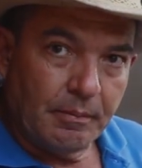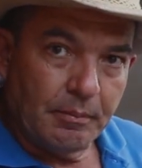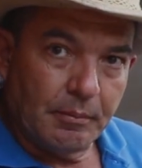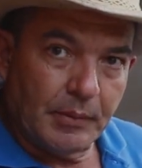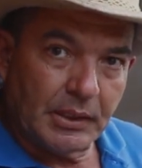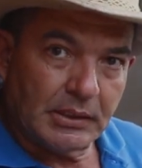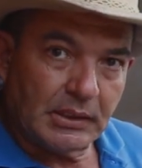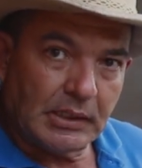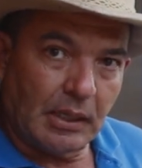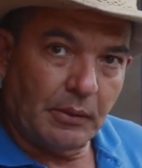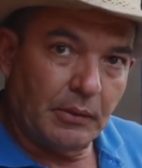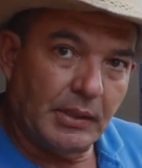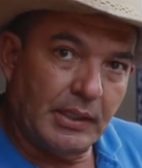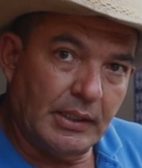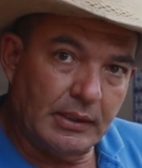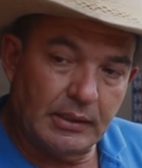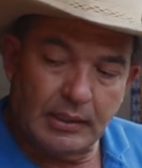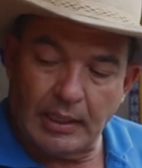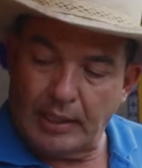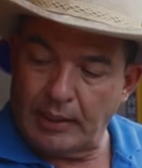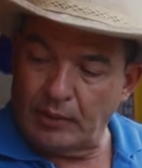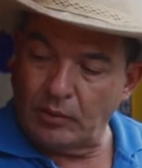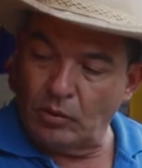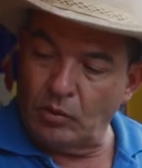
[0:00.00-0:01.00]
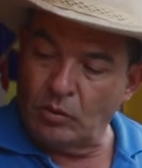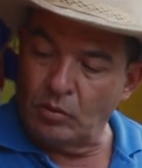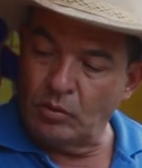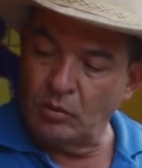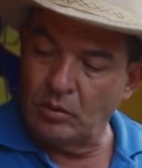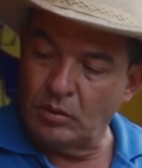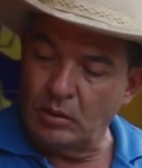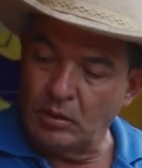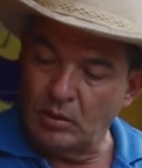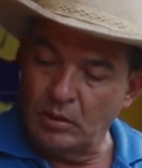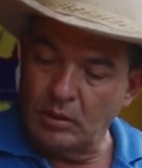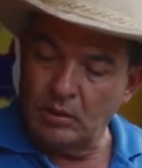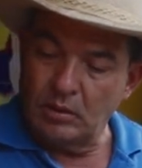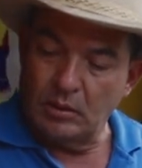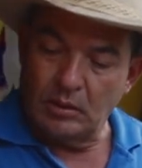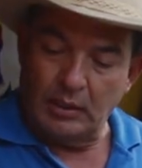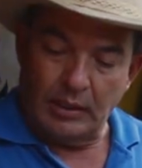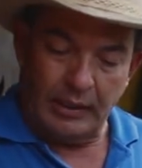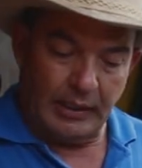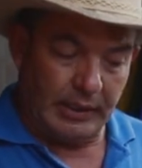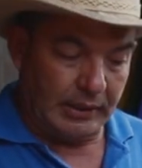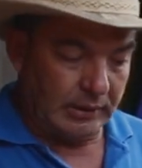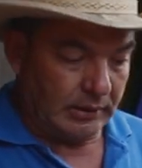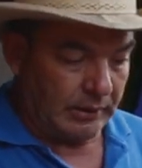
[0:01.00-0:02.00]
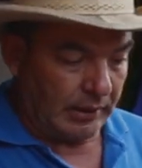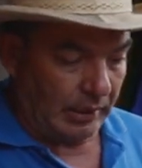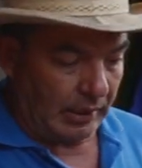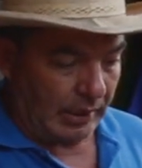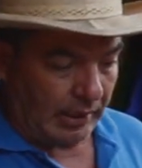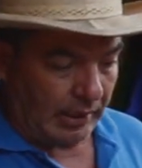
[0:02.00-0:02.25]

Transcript: me está brindando este